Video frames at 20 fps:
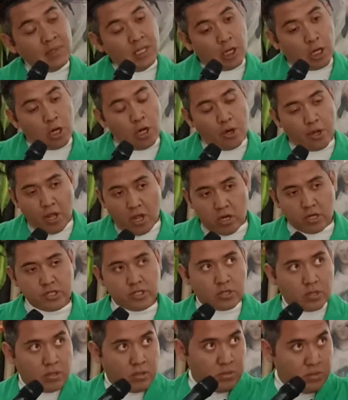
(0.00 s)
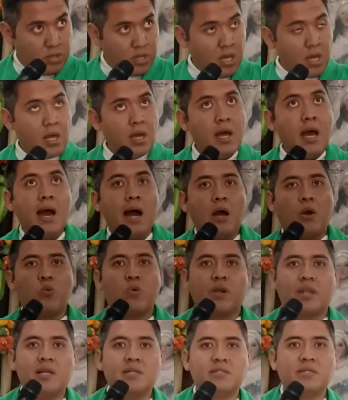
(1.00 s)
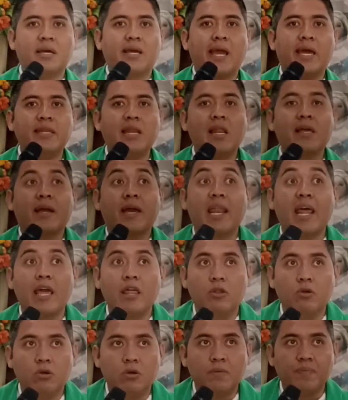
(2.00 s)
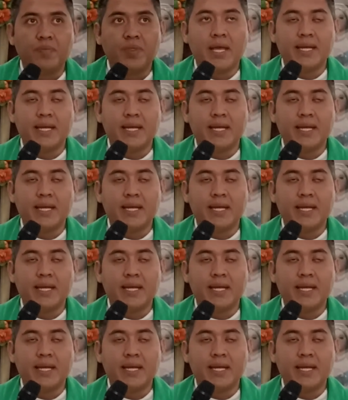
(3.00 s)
glorioso, acuérdense que en el credo